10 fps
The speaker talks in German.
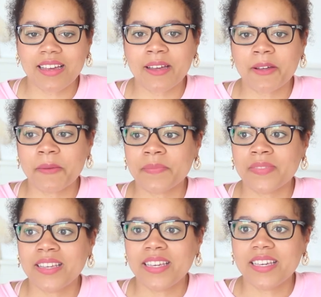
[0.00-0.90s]
Ähm,
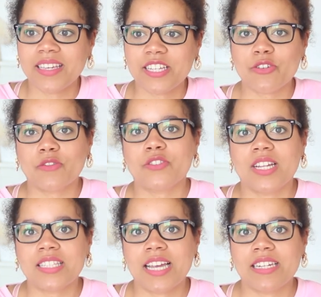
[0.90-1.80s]
ich durfte zu
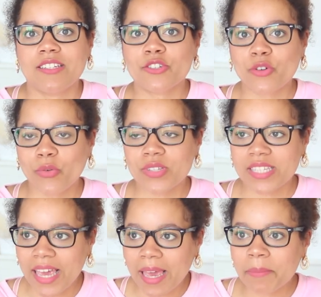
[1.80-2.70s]
der Zeit nicht groß
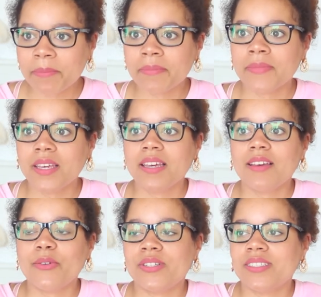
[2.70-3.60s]
heben
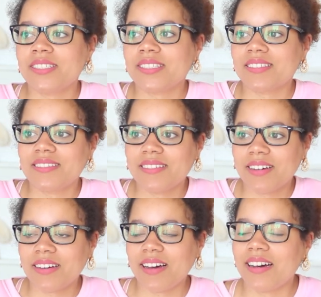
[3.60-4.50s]
und
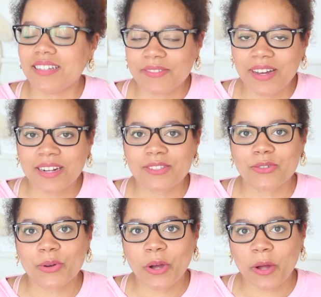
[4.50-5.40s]
ah, das war alles
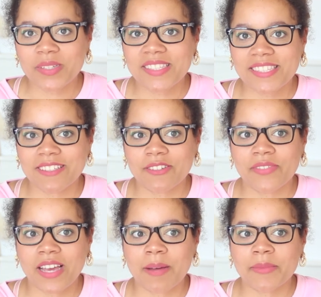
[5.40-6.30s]
so kompliziert und
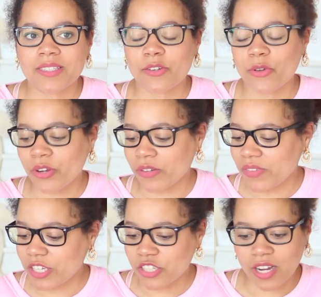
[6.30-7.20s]
wir haben das dann
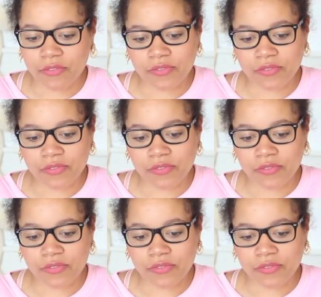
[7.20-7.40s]
irgendwie geschafft.